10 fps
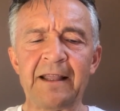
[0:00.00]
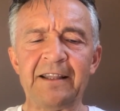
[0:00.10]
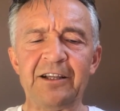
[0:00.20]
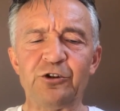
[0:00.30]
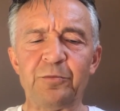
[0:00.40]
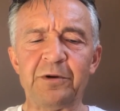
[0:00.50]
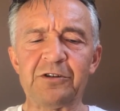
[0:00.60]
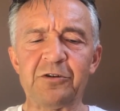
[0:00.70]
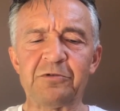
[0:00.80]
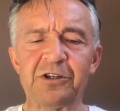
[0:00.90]

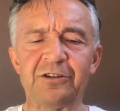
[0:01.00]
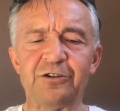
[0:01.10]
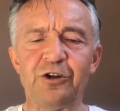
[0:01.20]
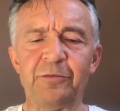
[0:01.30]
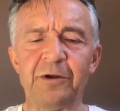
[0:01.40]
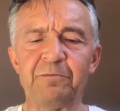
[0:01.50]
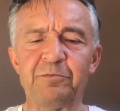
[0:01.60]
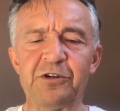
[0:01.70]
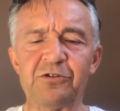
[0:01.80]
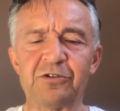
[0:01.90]
Nietoperze przed domem
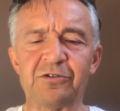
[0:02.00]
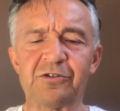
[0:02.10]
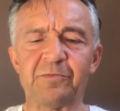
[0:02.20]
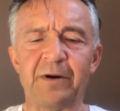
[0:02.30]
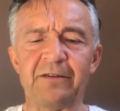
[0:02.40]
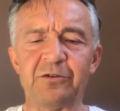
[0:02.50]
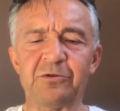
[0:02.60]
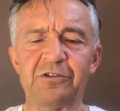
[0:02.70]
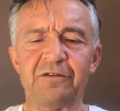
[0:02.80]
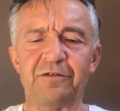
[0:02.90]
piszcząc
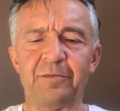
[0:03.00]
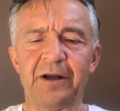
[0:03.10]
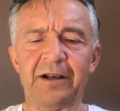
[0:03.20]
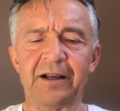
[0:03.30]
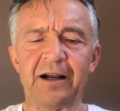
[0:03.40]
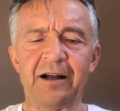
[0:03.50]
bawią się w ber